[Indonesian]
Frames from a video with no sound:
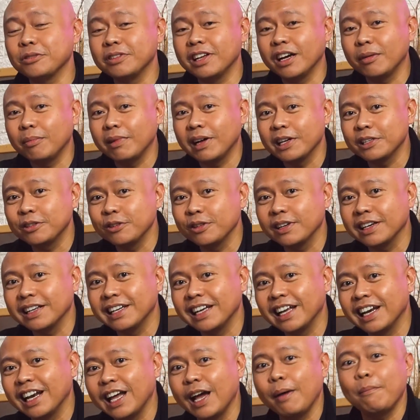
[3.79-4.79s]
sudah masuk ke
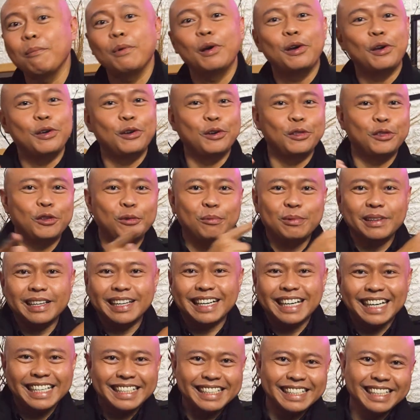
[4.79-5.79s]
dalam
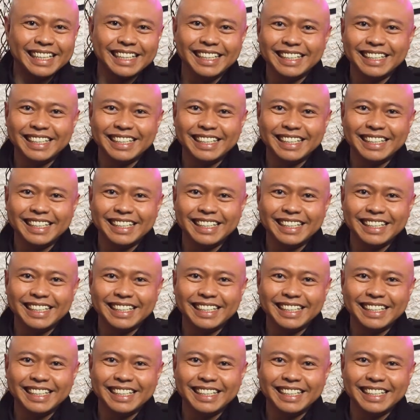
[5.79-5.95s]
YouTube-nya Kaji